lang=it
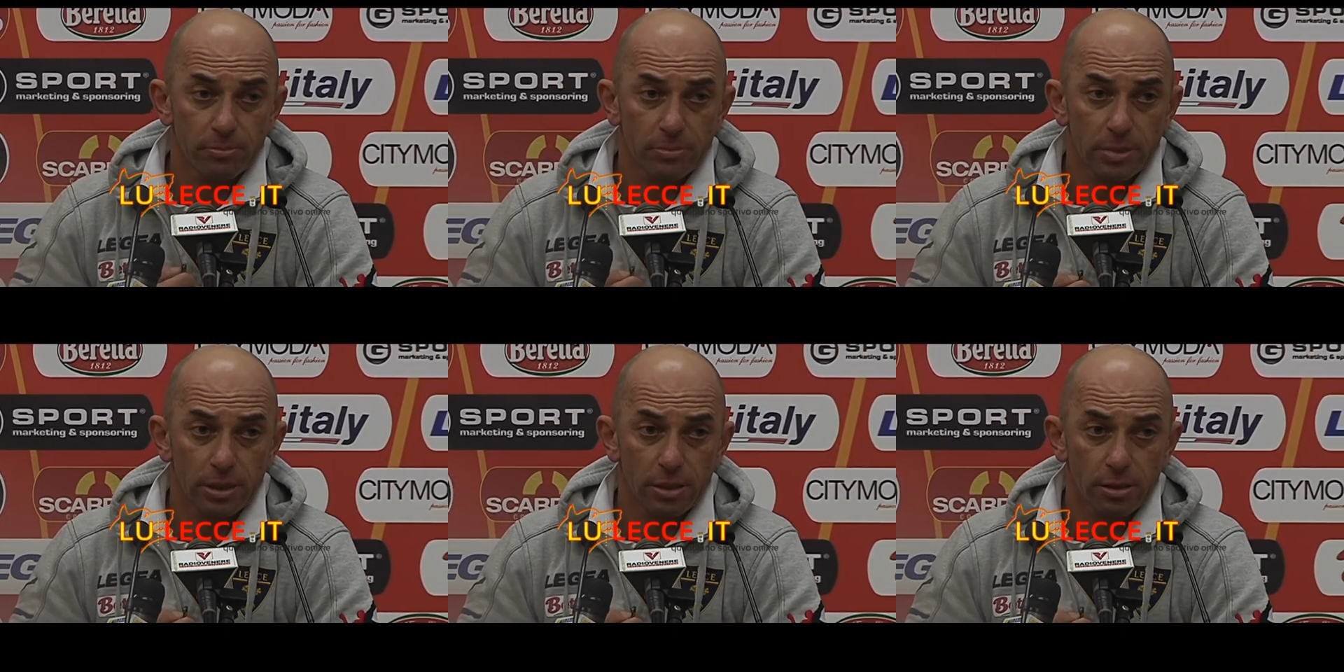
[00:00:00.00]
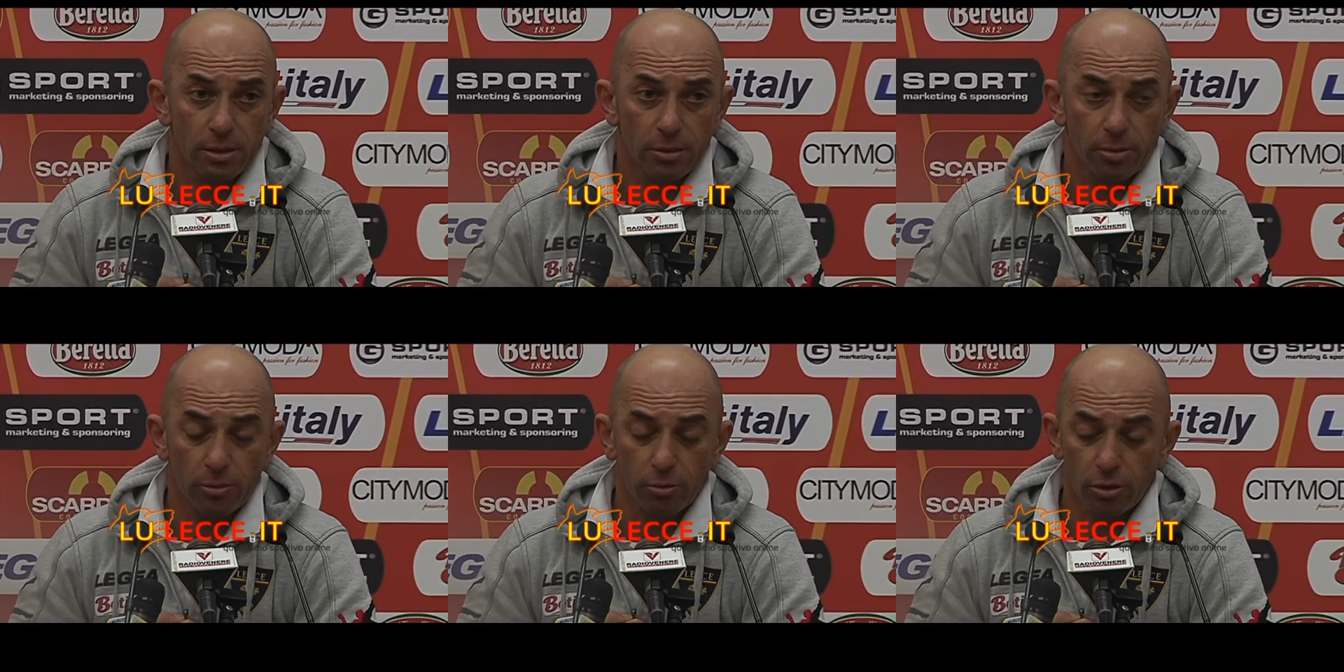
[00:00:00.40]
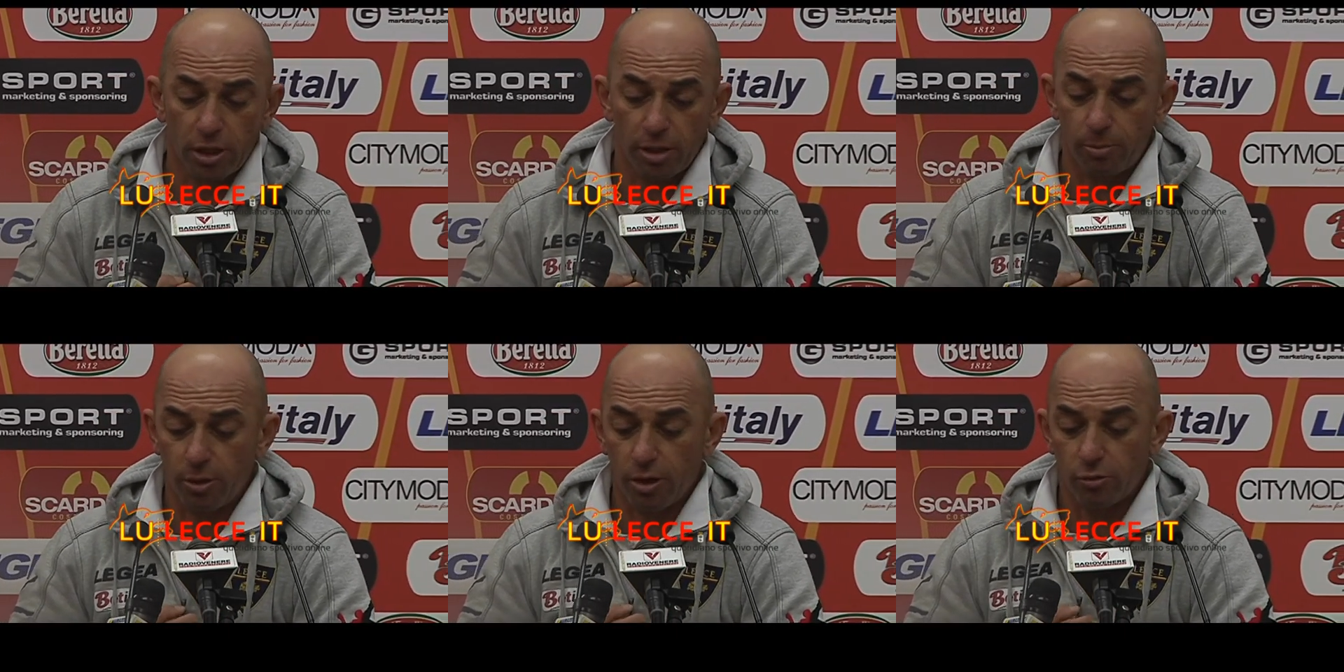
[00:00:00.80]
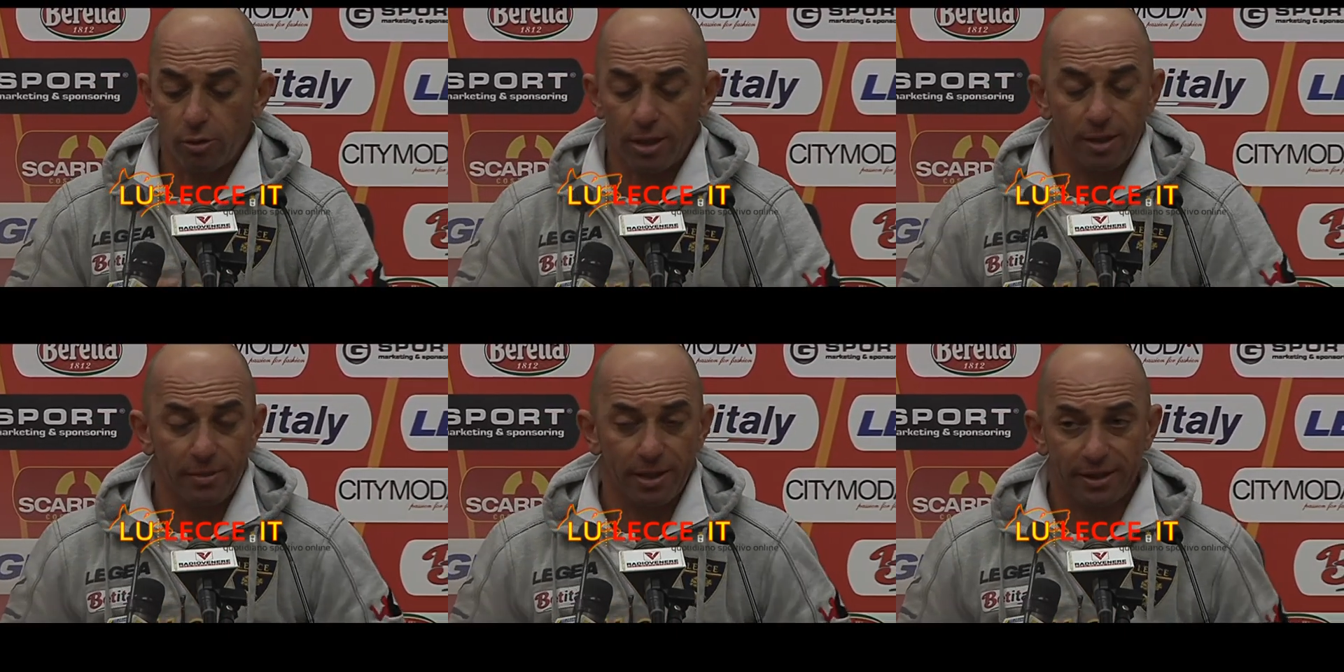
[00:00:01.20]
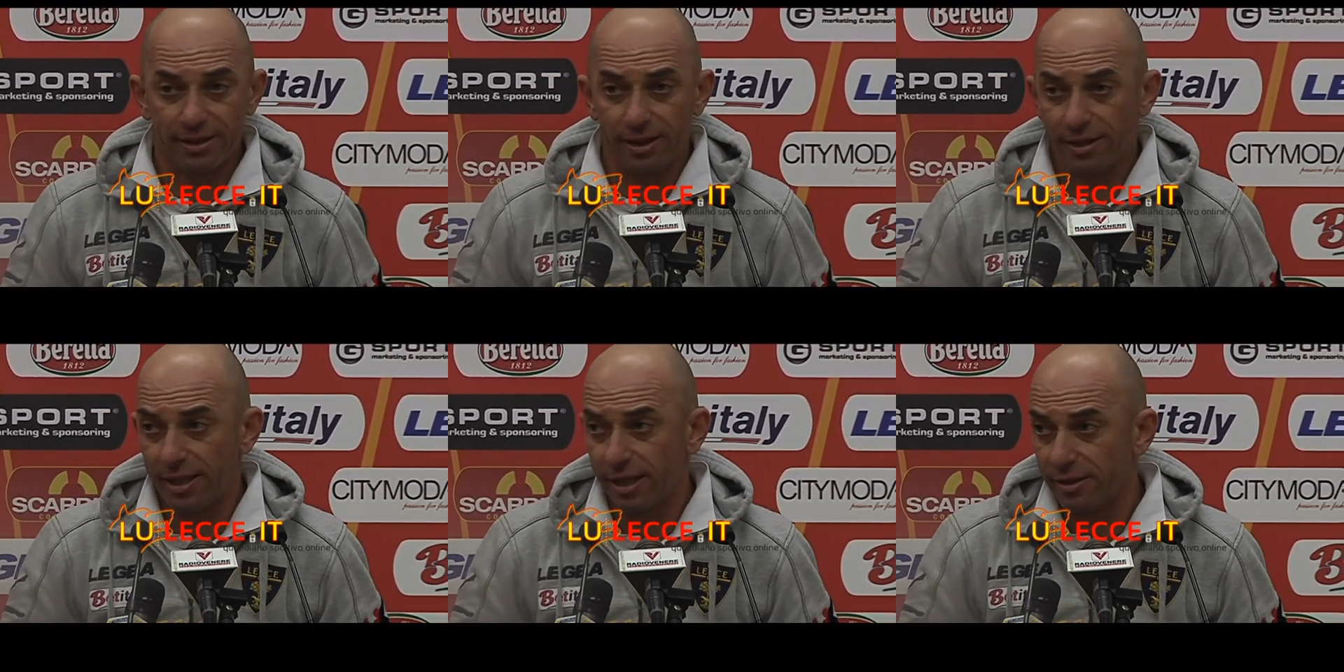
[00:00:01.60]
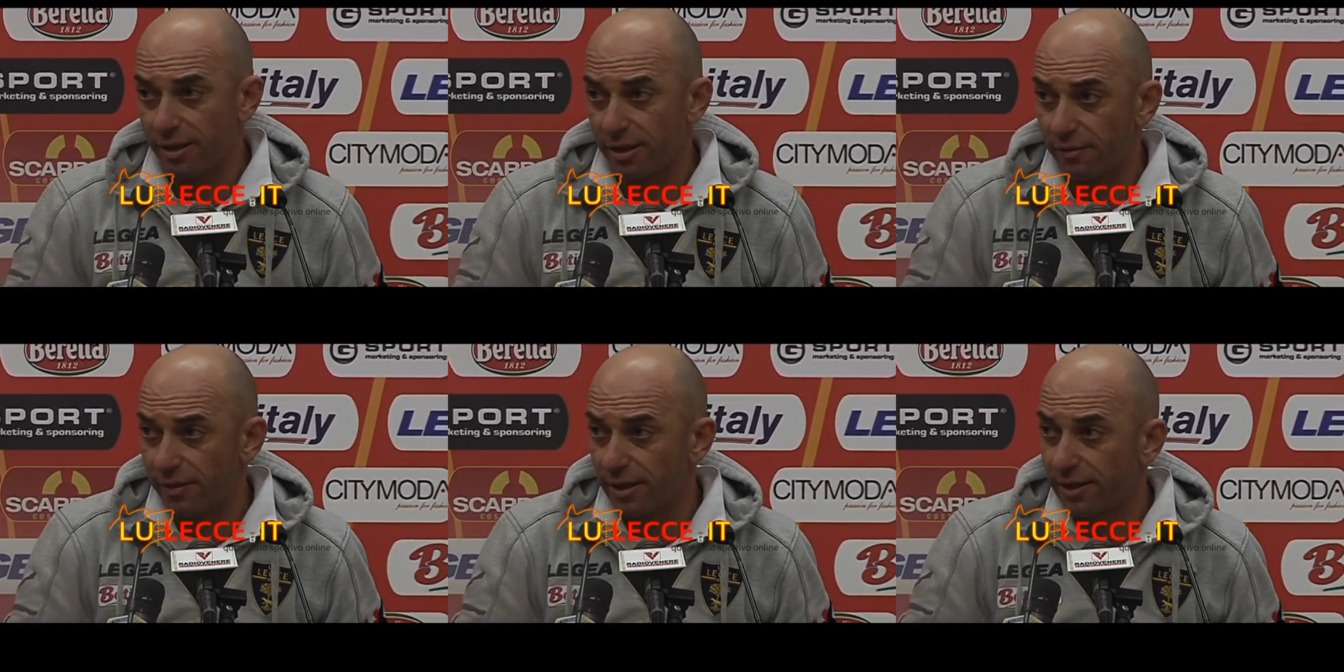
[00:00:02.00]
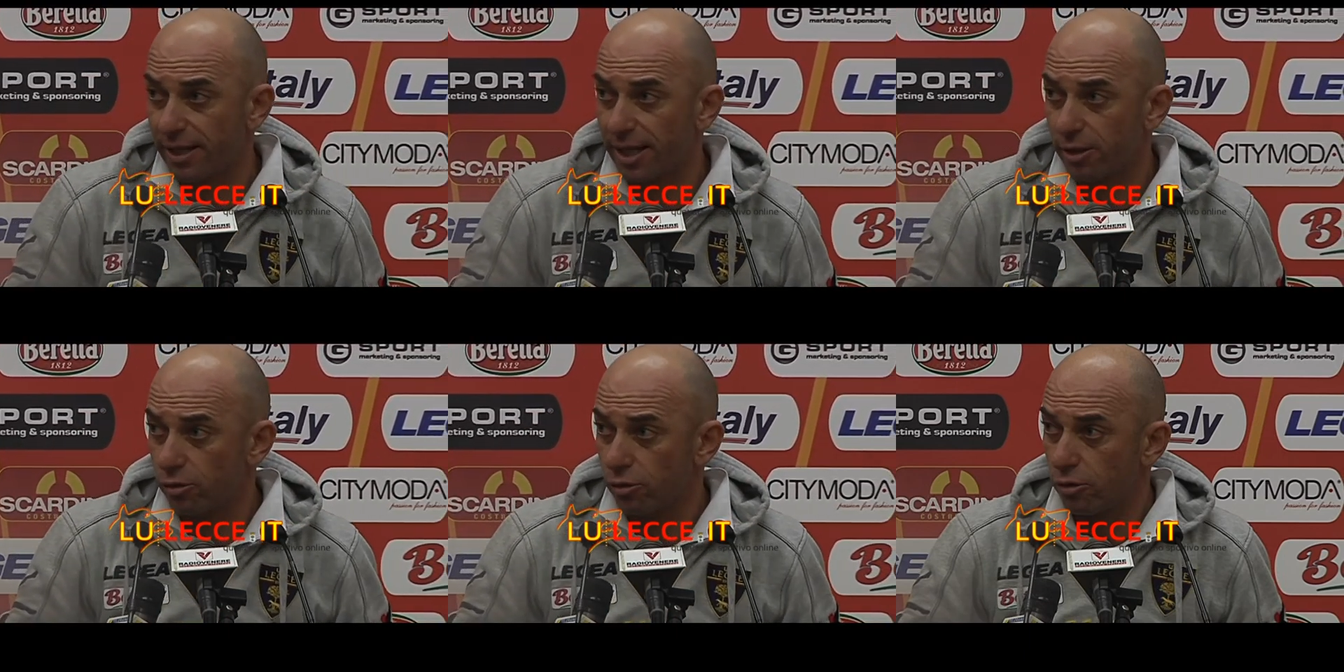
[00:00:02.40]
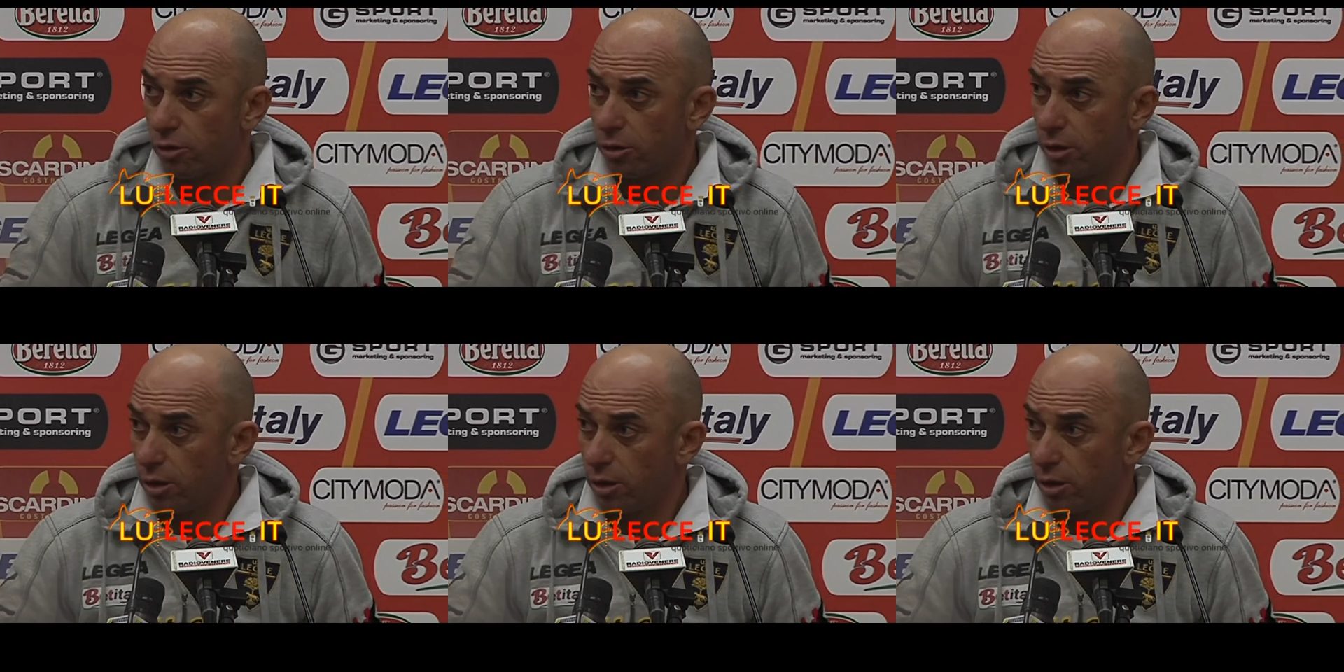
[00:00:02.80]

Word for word: il primo tempo la squadra meritava di essere in vantaggio,